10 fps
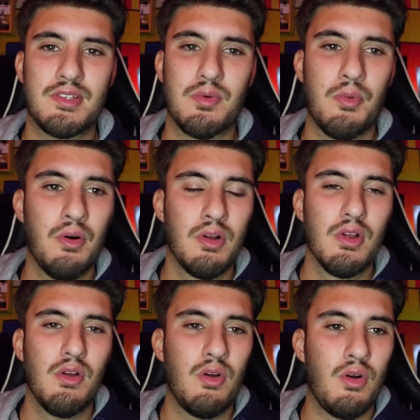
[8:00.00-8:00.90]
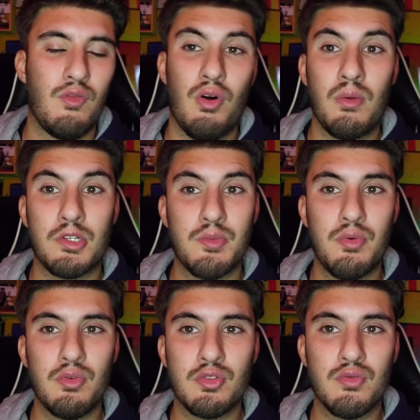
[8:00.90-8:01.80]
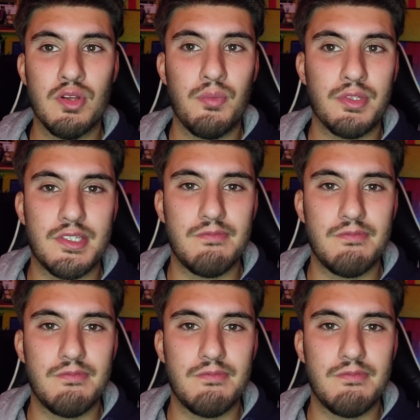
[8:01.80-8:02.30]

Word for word: simplement euh, voir un petit peu ce que vous en pensez.